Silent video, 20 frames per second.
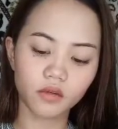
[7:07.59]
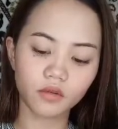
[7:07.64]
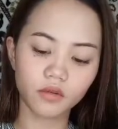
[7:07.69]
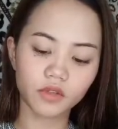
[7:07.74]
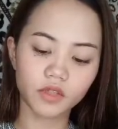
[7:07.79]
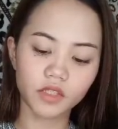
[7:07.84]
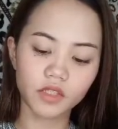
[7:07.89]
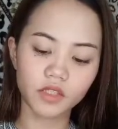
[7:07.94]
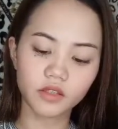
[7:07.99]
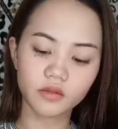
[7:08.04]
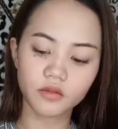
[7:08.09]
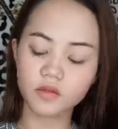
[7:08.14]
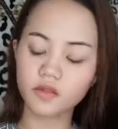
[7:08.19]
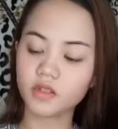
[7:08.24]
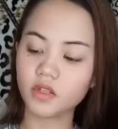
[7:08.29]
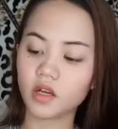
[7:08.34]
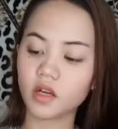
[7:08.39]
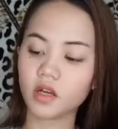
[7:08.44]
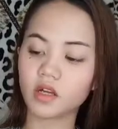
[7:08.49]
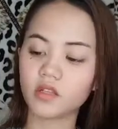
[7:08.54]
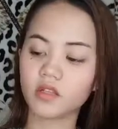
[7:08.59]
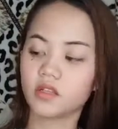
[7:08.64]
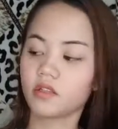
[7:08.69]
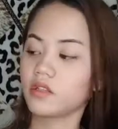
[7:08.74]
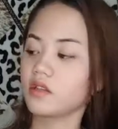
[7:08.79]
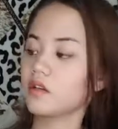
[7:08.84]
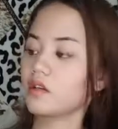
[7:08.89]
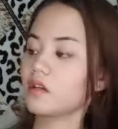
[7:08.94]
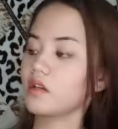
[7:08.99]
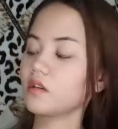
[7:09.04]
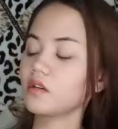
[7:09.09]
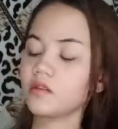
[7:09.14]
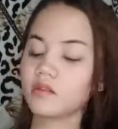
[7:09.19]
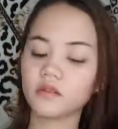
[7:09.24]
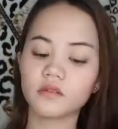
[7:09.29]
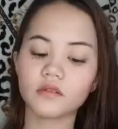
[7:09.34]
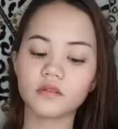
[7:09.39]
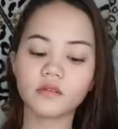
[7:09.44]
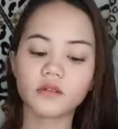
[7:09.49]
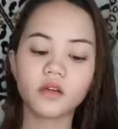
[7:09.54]
ako dito sa
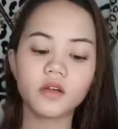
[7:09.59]
kanyang